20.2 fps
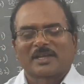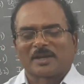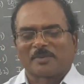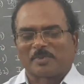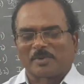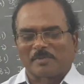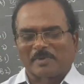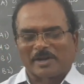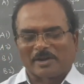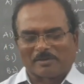
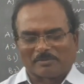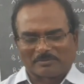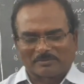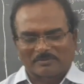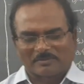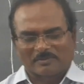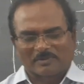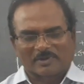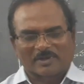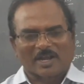ఇప్పుడు మనం
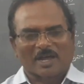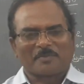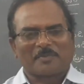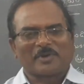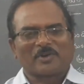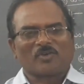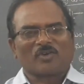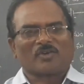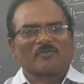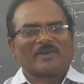
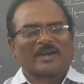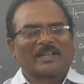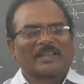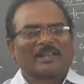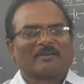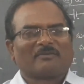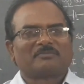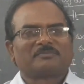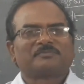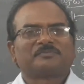టాపిక్లోకి
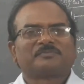వెళ్దాం